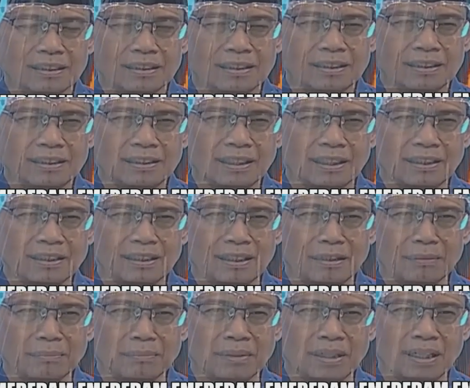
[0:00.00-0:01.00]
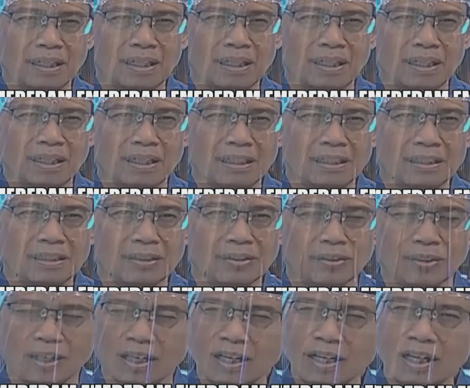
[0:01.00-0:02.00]
entah sama
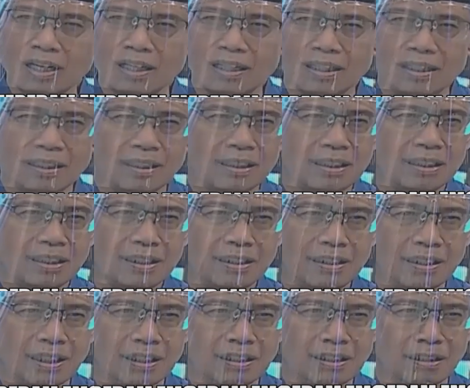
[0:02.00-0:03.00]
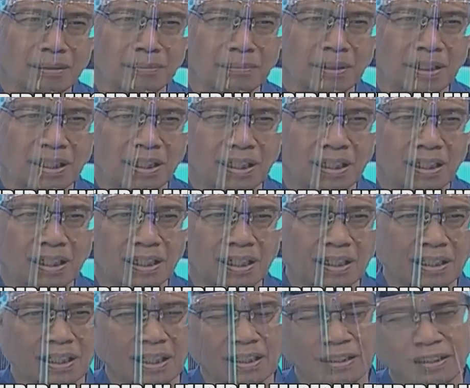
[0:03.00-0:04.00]
saudara, entah sama
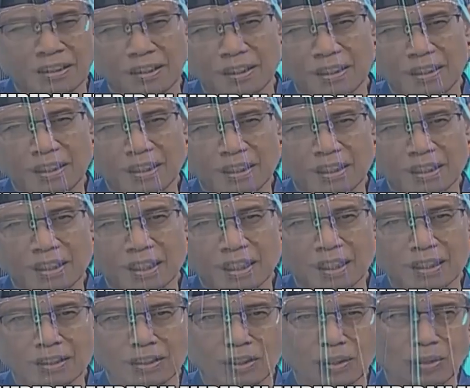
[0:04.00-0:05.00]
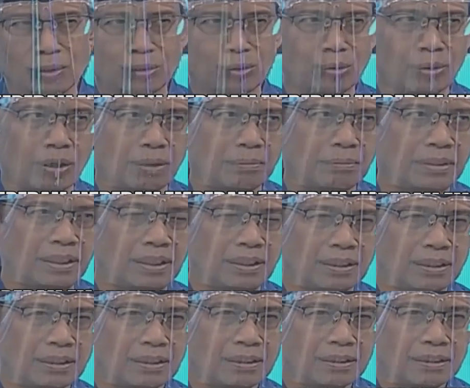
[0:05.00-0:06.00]
anak istri atau suami.
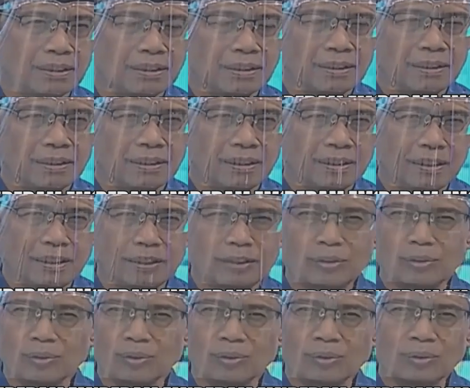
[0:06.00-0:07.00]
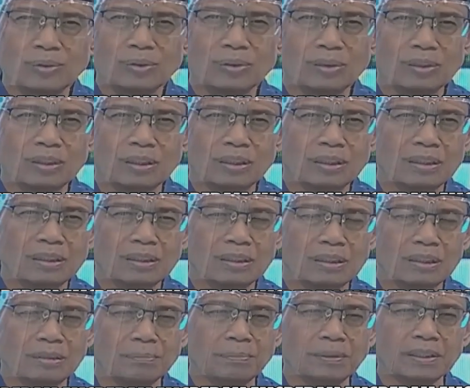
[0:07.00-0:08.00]
Itu
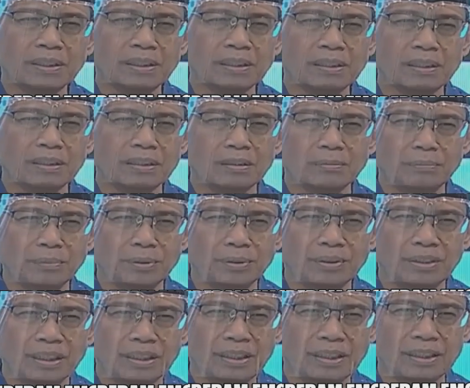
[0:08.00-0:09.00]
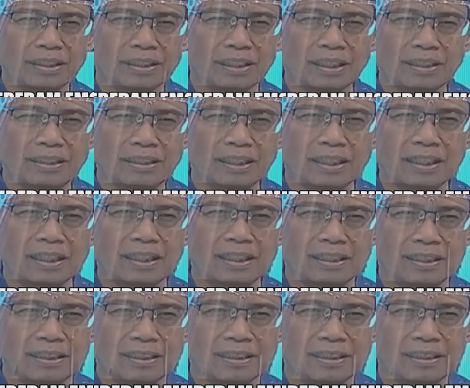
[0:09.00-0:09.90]
seperti tersebut. Jadi kesannya